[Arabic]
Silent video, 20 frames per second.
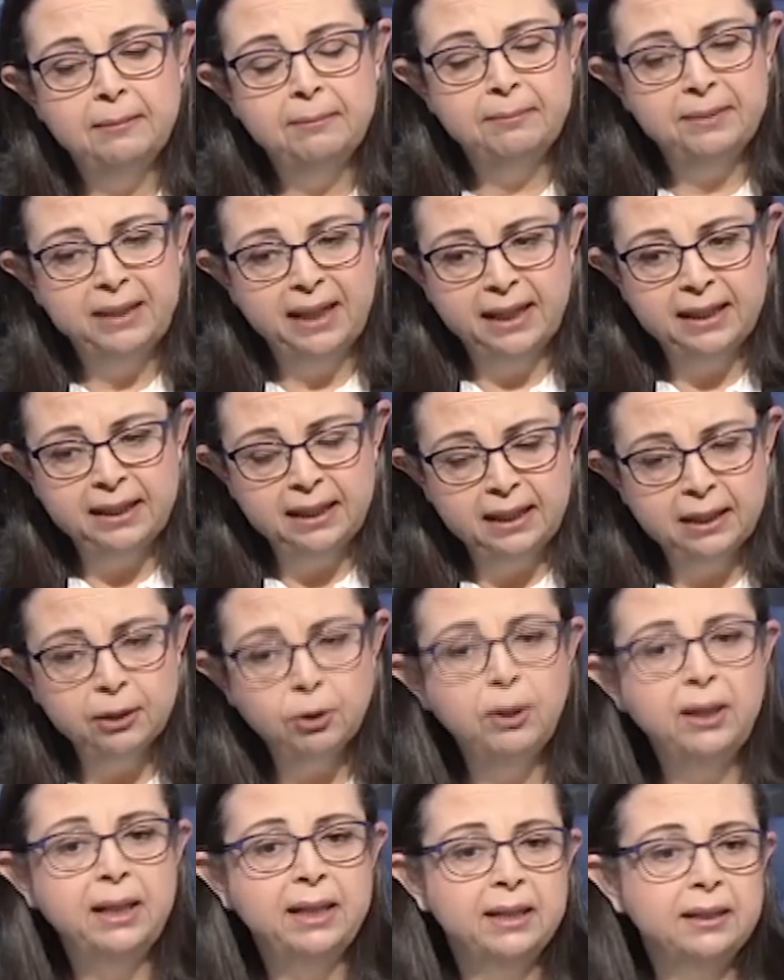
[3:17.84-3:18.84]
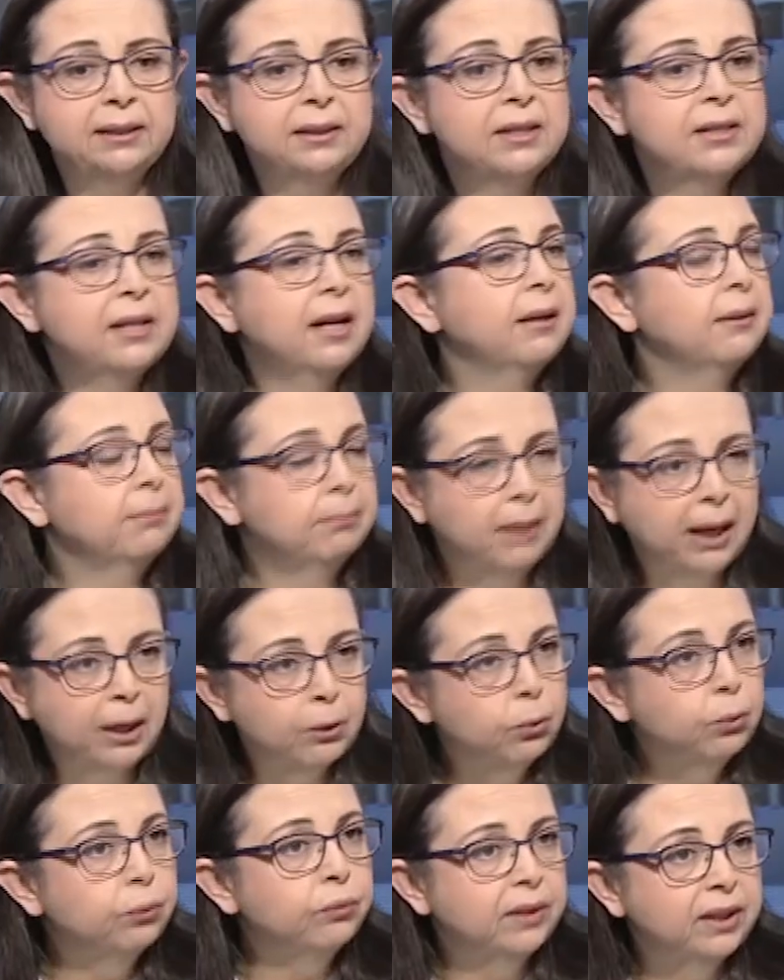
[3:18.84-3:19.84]
يعني الكوليرا تظهر
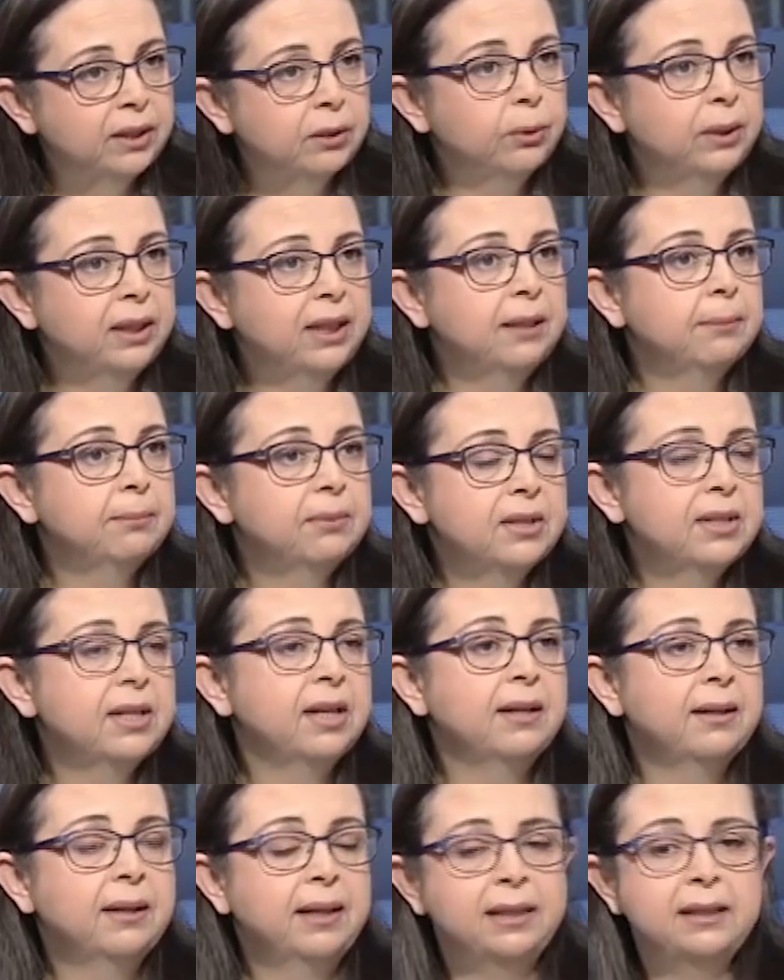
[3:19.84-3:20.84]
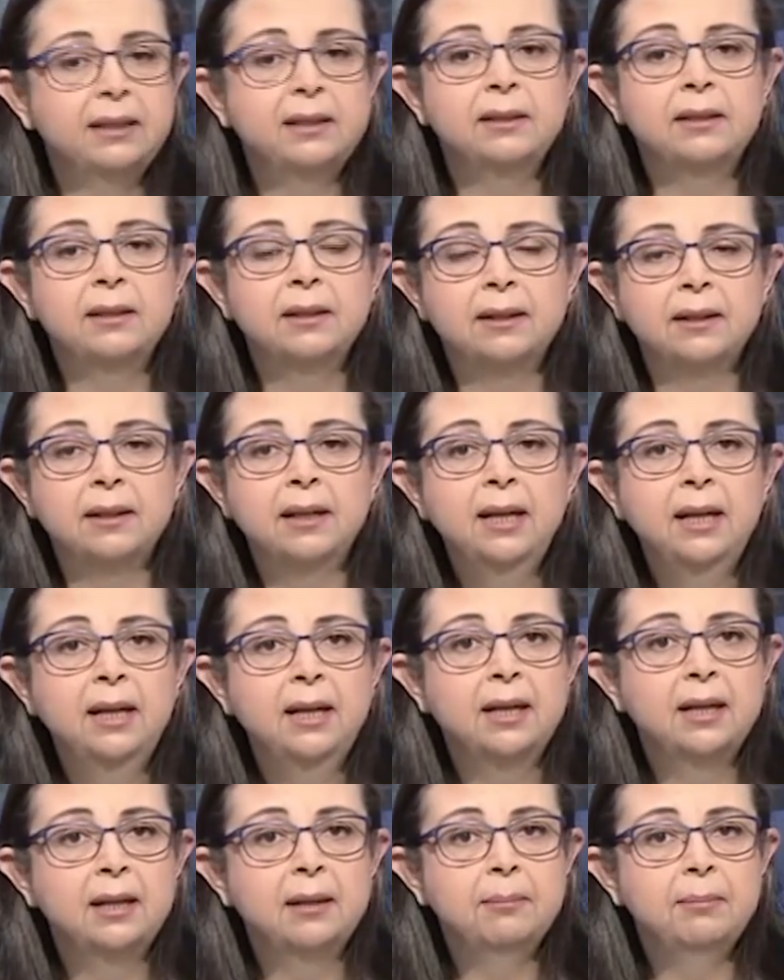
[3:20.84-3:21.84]
معروف انه هي بتظهر عند
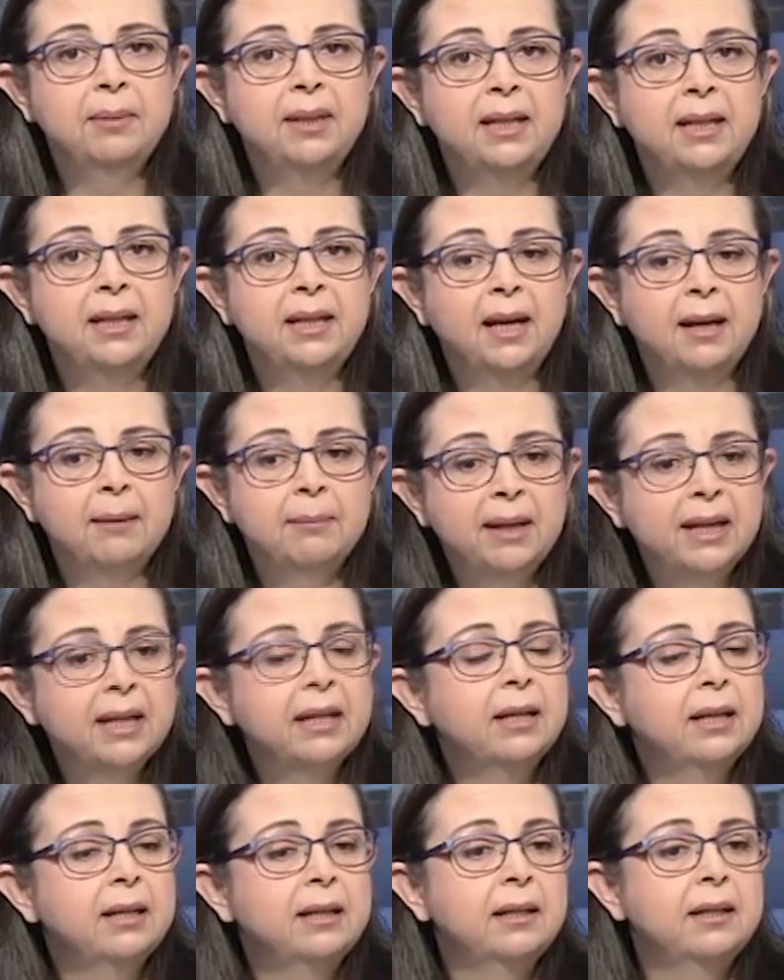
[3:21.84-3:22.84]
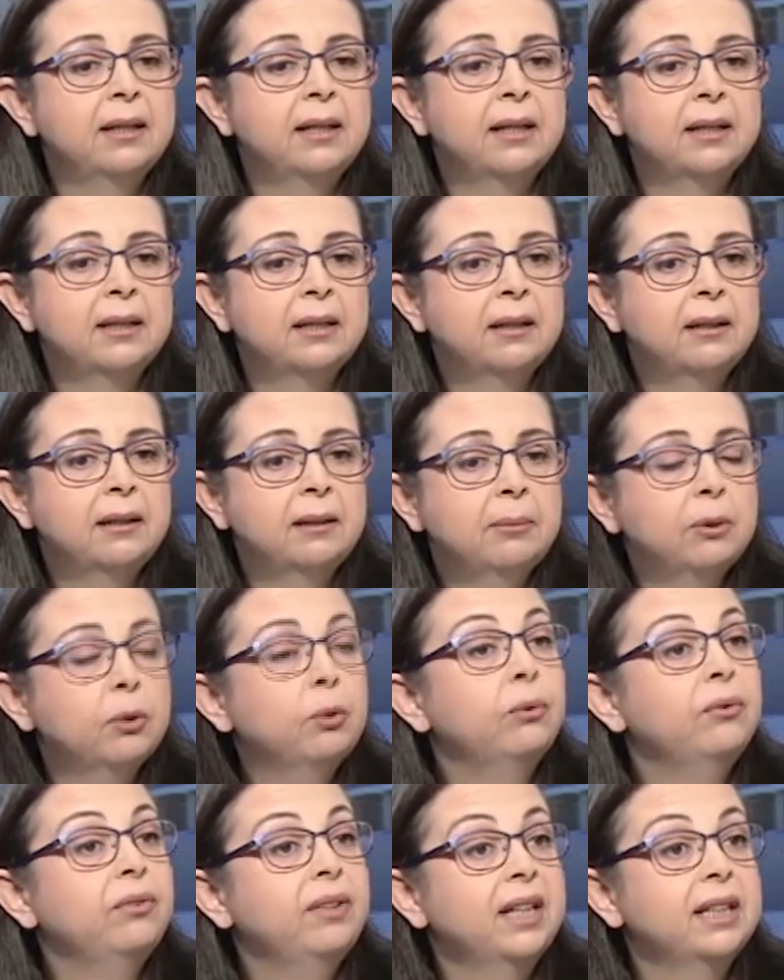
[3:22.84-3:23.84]
باماكن
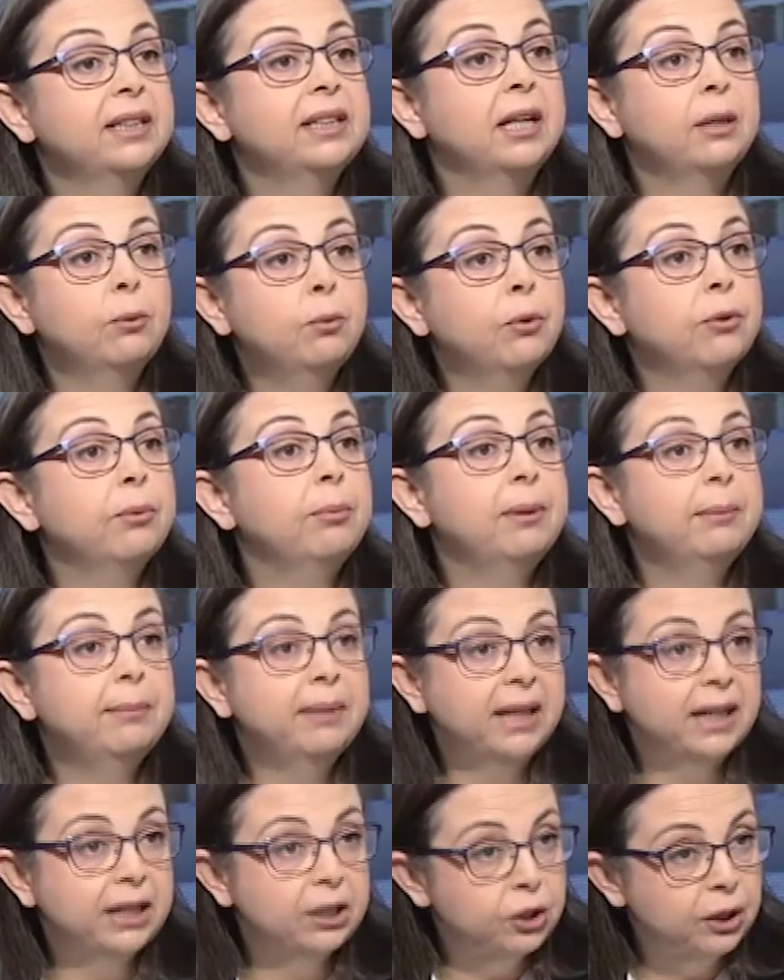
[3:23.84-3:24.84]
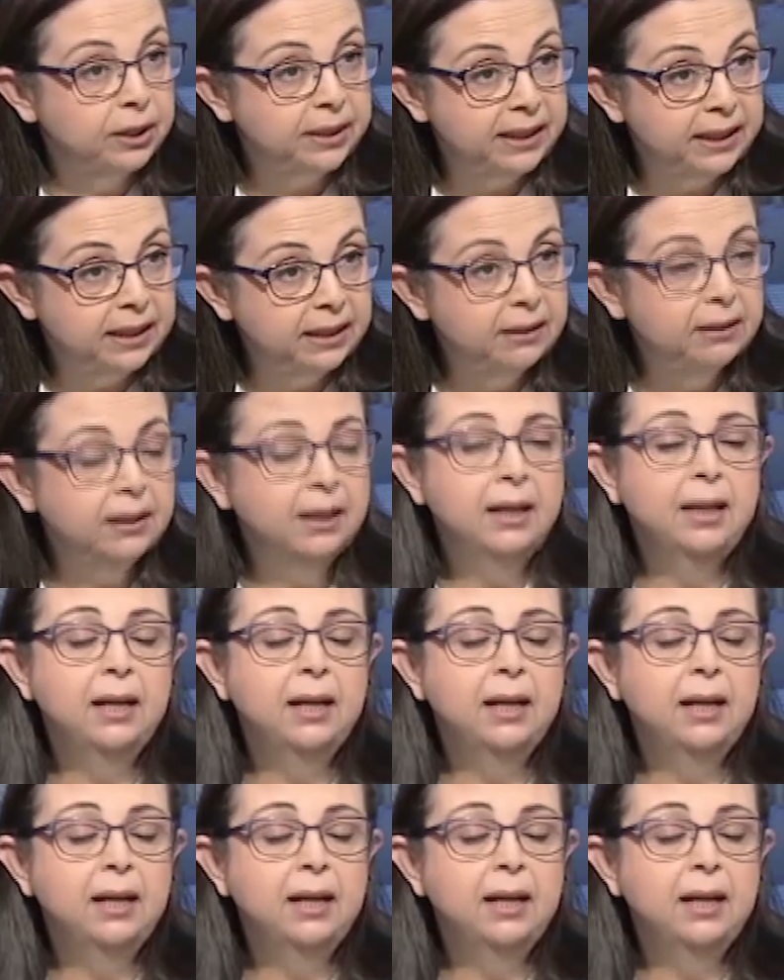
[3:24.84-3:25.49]
بيكون فيها تلوث بالمياه شديد